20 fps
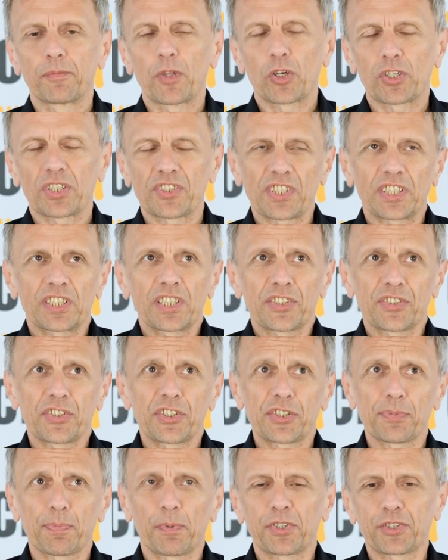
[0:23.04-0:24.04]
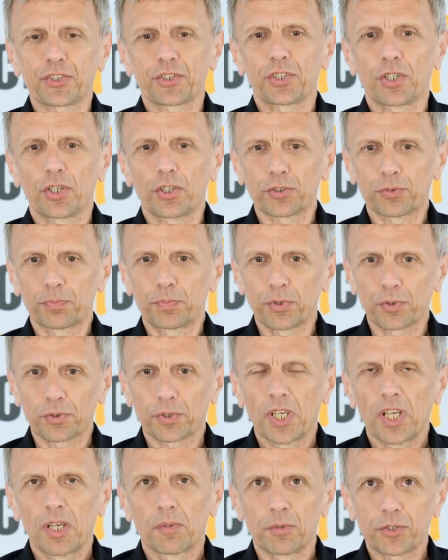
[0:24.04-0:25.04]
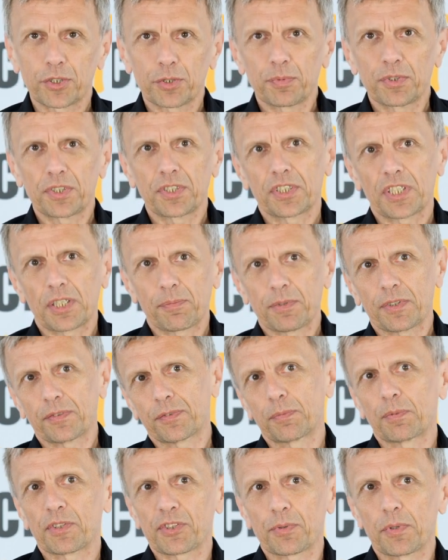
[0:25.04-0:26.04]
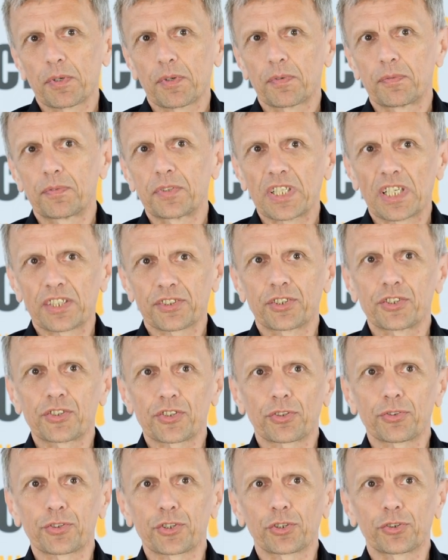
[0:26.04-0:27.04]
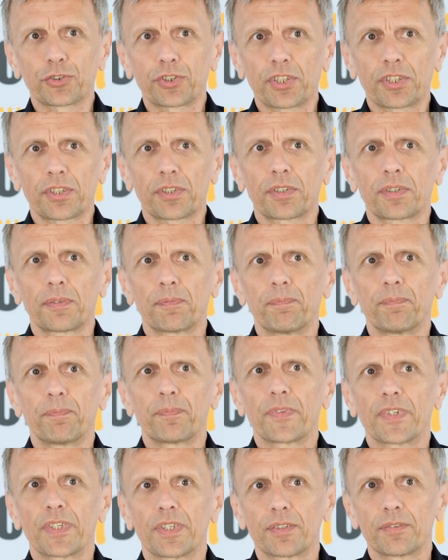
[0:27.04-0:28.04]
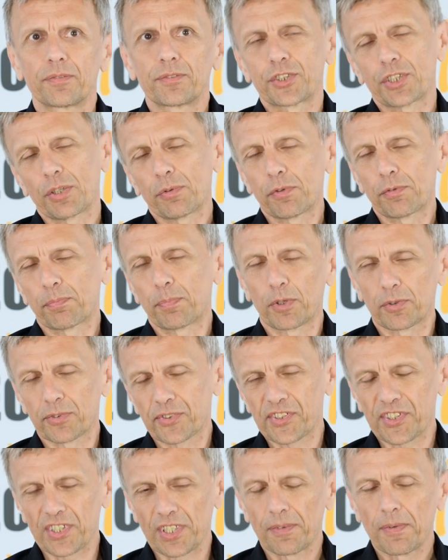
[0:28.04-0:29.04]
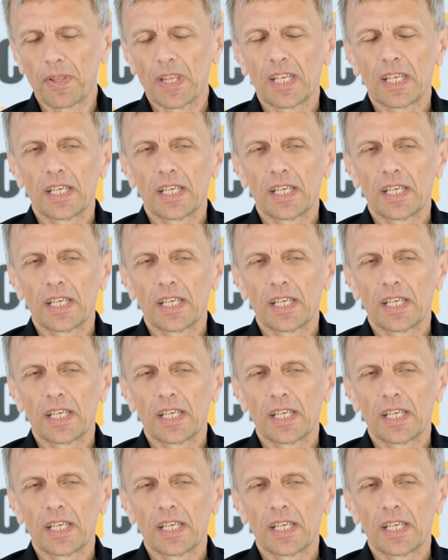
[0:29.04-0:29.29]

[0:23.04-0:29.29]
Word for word: oraz jaki jest ich społeczny odbiór, musimy najpierw chyba sobie wyjaśnić, skąd się one yy, wzięły w Polsce.